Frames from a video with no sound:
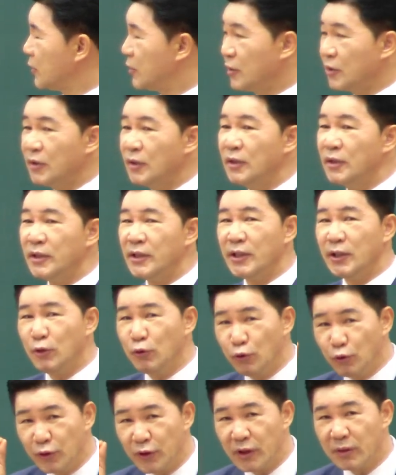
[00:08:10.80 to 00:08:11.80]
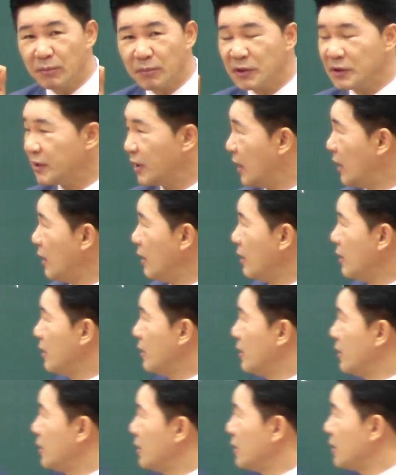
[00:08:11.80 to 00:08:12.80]
그걸 이루는 게 뭐냐?
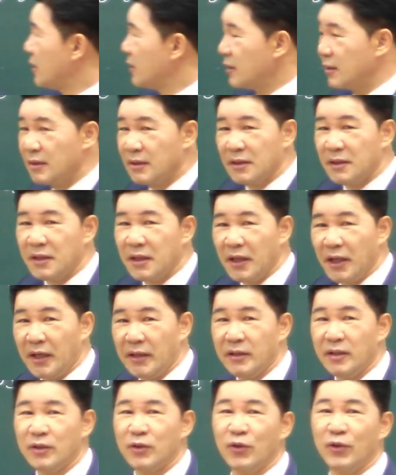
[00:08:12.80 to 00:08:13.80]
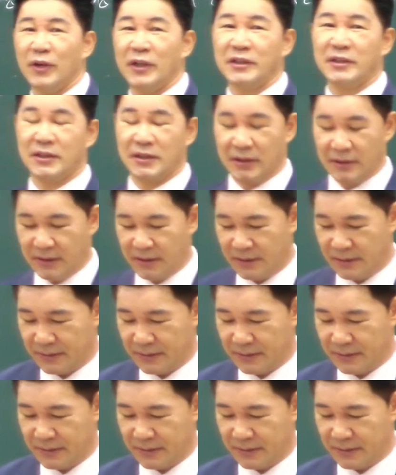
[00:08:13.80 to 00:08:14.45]
개인을 교화시킵니다.